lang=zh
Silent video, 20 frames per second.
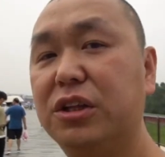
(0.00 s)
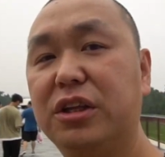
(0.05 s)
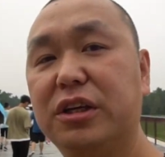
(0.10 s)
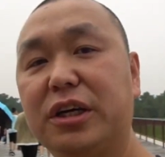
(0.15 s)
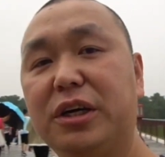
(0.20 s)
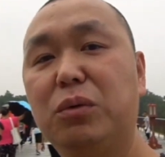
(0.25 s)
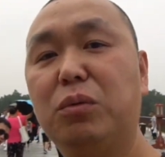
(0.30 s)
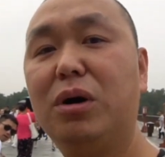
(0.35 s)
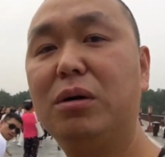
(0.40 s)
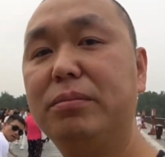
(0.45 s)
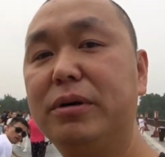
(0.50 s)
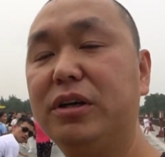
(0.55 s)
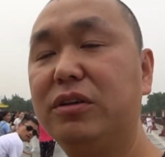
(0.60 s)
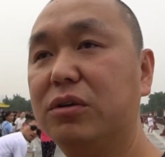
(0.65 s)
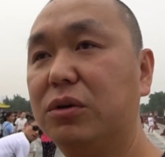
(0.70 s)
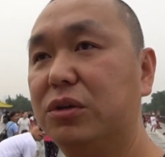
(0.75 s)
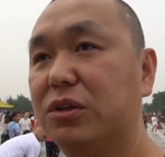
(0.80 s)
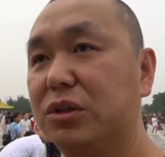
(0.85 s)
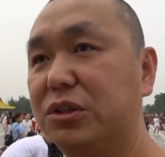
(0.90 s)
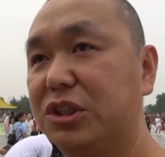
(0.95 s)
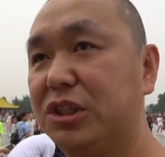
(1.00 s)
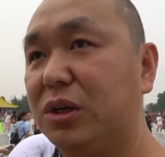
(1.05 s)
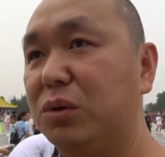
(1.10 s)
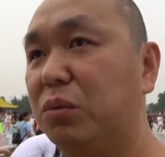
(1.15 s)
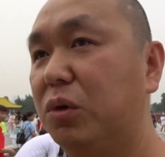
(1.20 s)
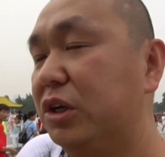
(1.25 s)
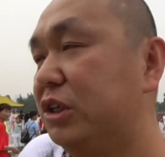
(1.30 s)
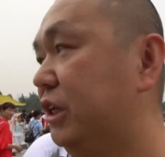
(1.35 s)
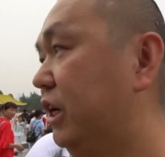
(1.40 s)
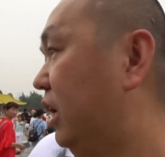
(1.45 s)
你可以往北走的时候，像
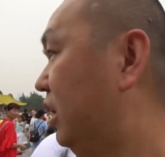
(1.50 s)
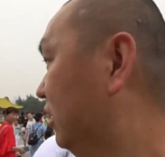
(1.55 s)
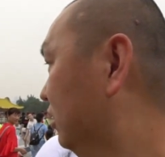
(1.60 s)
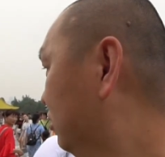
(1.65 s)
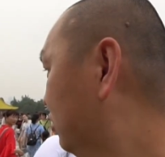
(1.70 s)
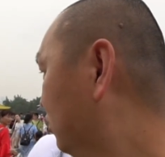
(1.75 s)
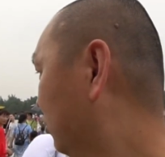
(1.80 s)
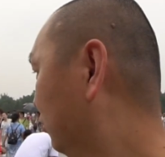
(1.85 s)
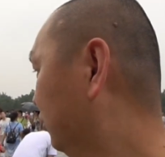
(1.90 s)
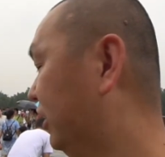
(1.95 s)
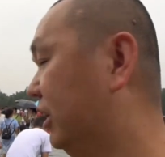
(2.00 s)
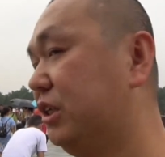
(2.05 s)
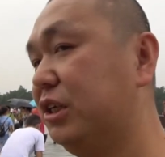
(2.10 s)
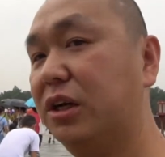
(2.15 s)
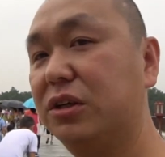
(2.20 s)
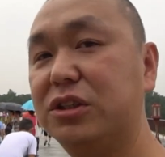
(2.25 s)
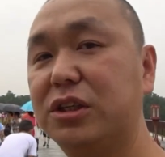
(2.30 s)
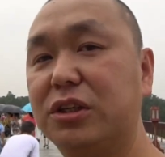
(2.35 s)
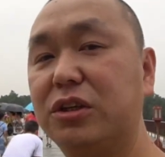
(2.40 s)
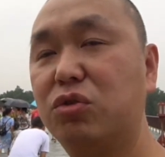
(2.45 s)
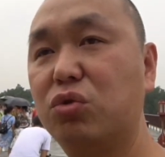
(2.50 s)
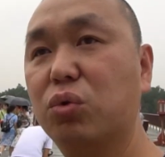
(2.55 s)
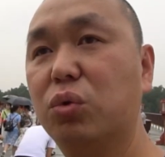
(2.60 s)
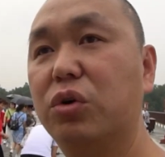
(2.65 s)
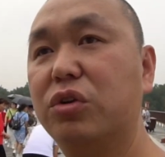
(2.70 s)
我这样走在这条线的左